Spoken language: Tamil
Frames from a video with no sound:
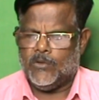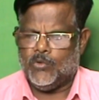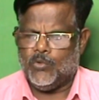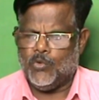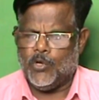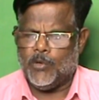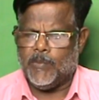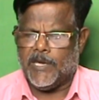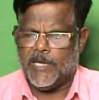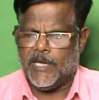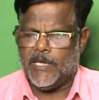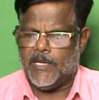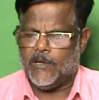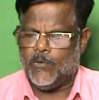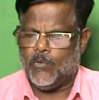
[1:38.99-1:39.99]

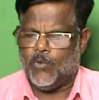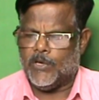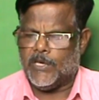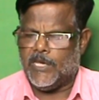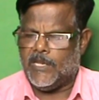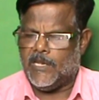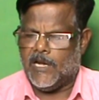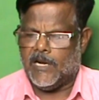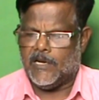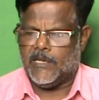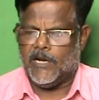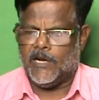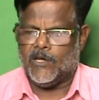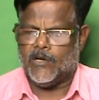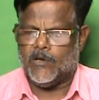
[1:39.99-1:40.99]
தூய்மையை நோக்கி நான்
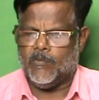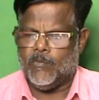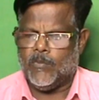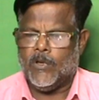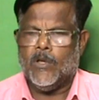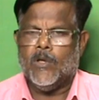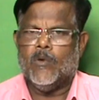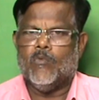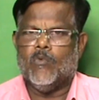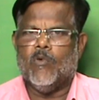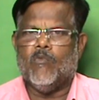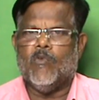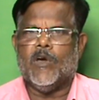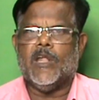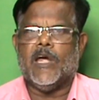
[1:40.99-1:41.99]
எடுக்கும்
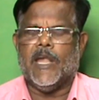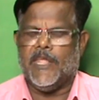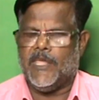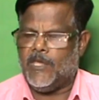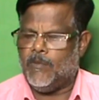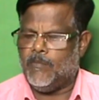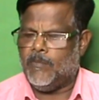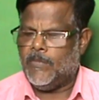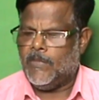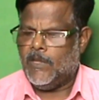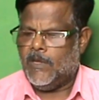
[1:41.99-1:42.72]
ஒவ்வொரு அடியும்